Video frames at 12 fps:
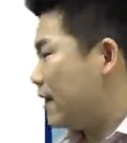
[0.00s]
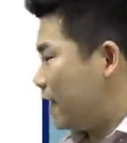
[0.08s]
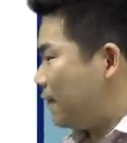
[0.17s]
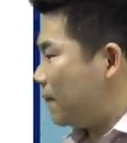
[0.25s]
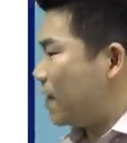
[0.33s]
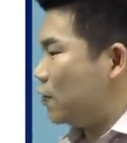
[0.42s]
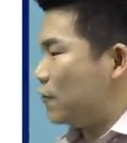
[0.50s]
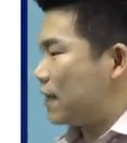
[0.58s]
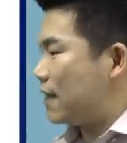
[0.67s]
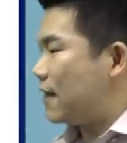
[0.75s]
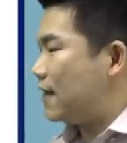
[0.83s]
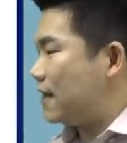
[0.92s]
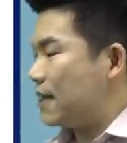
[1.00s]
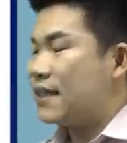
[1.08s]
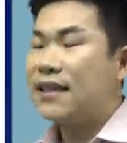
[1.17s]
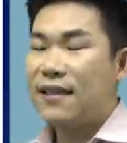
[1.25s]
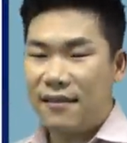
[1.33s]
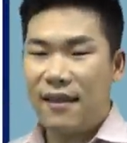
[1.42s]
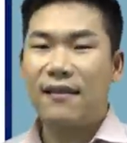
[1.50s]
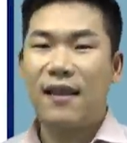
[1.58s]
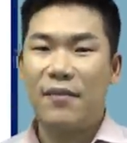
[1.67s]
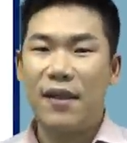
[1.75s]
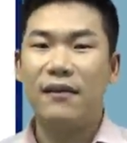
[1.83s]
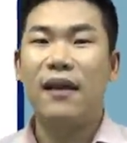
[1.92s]
임대 의무 기간이
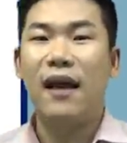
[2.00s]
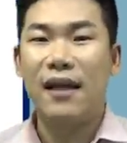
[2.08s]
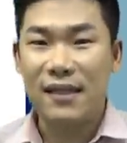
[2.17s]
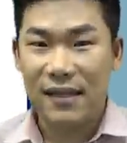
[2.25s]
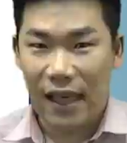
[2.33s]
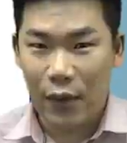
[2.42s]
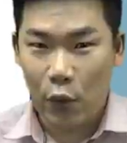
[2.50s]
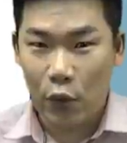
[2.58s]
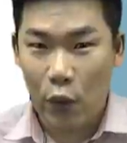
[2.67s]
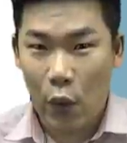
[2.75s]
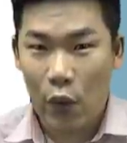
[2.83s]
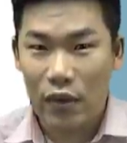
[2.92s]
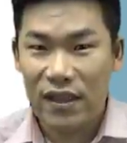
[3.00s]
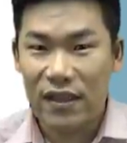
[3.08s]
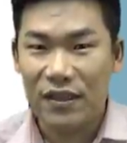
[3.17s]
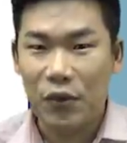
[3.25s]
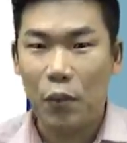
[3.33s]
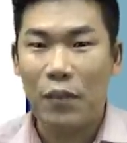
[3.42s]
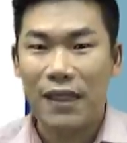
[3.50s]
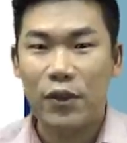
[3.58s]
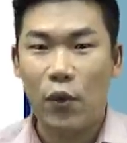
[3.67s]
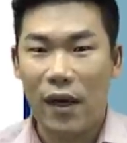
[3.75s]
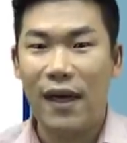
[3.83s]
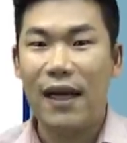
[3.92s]
끝났다면 자동으로 등록
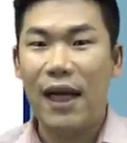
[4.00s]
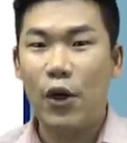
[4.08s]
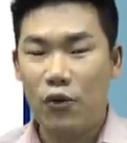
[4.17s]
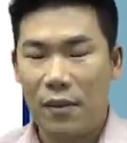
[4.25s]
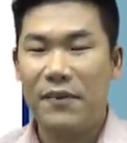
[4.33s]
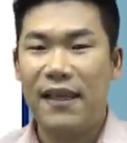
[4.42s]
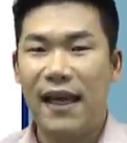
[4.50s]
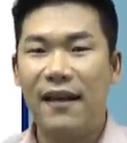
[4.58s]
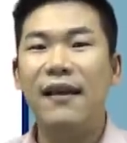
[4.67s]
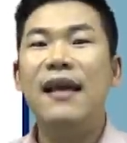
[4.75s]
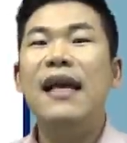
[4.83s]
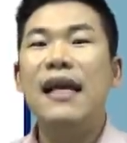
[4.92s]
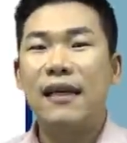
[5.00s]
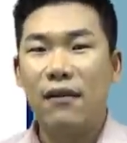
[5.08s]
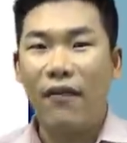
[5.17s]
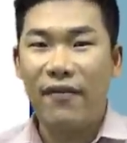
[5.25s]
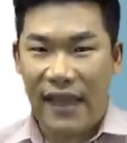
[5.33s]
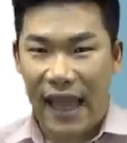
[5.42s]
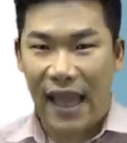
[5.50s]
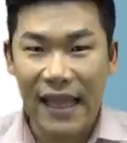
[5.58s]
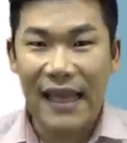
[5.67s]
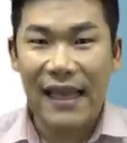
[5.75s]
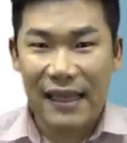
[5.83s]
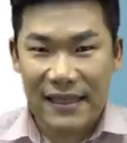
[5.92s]
말소가 됩니다. 그런데
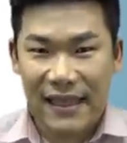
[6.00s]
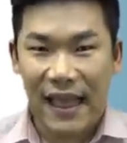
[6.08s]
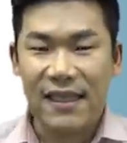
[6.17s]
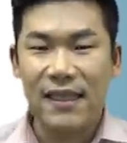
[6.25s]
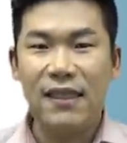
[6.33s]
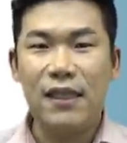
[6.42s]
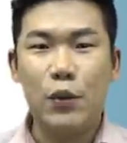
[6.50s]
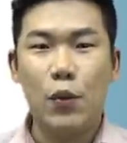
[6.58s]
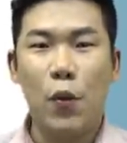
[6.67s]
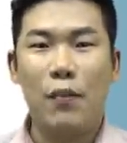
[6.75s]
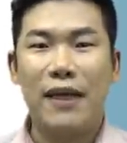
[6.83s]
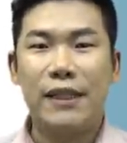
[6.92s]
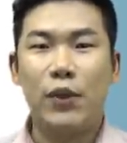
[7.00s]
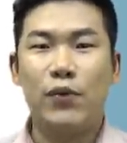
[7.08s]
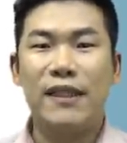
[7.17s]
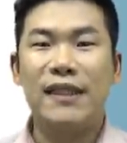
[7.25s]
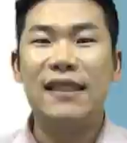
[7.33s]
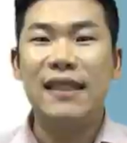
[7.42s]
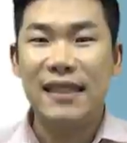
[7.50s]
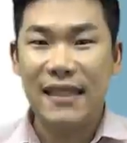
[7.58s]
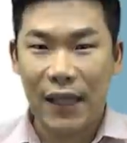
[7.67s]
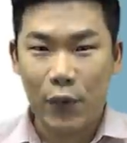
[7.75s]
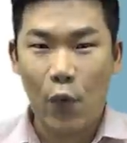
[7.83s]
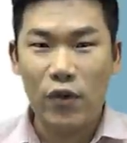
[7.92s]
자진 등록 말소든
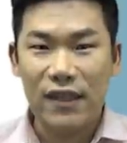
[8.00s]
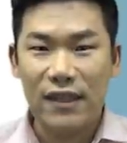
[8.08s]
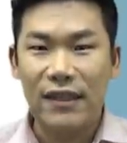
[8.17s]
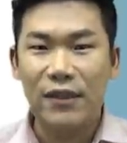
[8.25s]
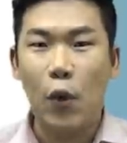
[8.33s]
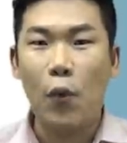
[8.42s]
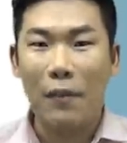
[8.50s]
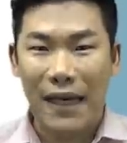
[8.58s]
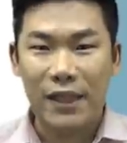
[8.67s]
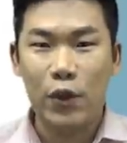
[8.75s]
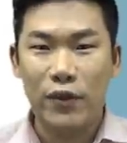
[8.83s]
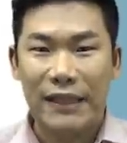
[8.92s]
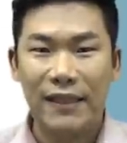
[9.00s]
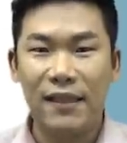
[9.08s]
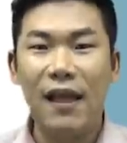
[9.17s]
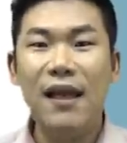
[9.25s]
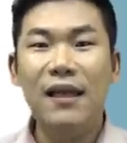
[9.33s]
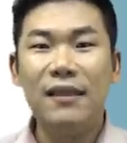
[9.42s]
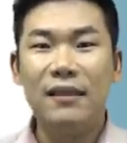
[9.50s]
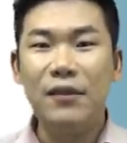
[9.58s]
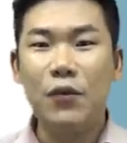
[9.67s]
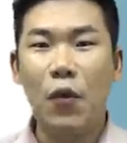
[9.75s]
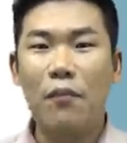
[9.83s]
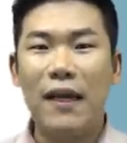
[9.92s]
자동 등록 말소든
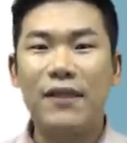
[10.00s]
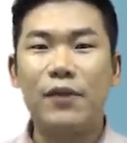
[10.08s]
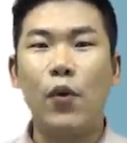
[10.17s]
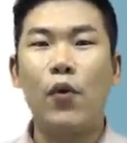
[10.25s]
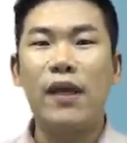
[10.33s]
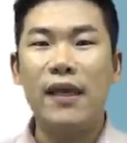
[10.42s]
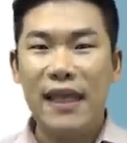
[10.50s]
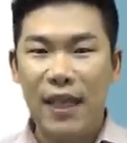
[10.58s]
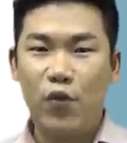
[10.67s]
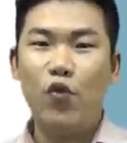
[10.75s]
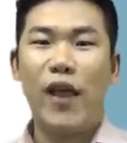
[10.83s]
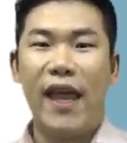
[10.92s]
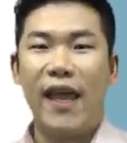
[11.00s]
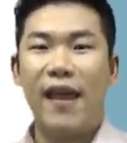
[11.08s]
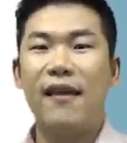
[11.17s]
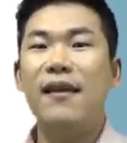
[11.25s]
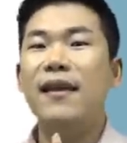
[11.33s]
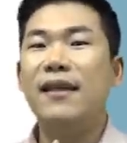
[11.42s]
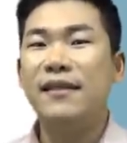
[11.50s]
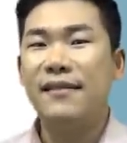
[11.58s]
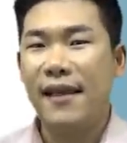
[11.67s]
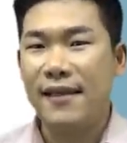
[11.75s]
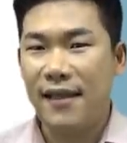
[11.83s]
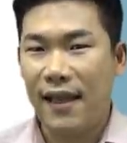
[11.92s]
등록 말소 이후에
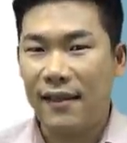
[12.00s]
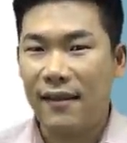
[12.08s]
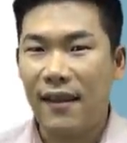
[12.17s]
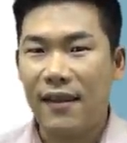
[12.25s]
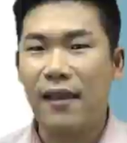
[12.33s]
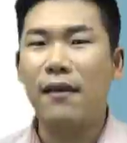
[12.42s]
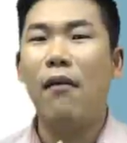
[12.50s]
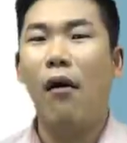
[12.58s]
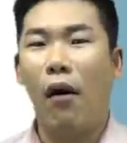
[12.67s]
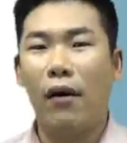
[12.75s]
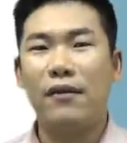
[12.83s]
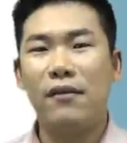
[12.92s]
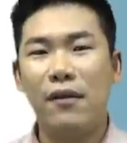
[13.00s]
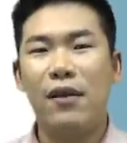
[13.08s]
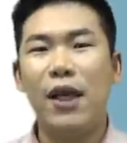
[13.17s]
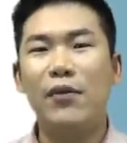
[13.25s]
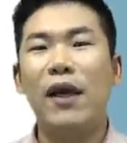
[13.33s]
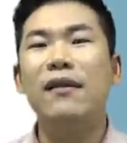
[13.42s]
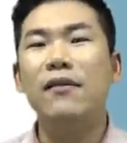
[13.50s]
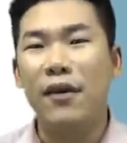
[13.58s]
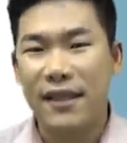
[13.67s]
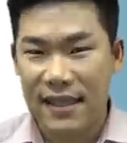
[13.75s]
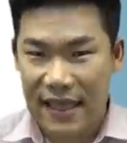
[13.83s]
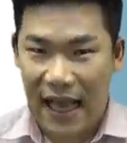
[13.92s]
세제 혜택이 어떻게 되는
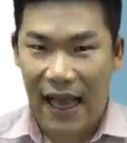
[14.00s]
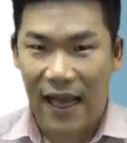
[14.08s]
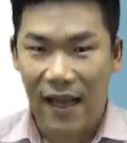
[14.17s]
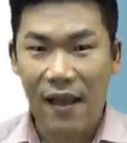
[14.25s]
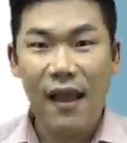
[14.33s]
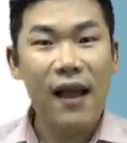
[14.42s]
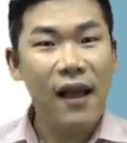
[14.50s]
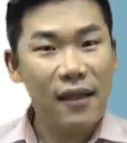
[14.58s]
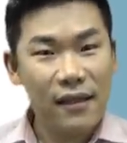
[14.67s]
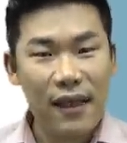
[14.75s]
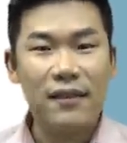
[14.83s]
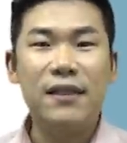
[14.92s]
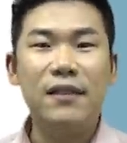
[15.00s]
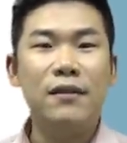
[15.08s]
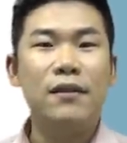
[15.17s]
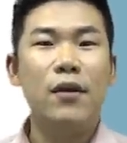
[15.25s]
것이냐라는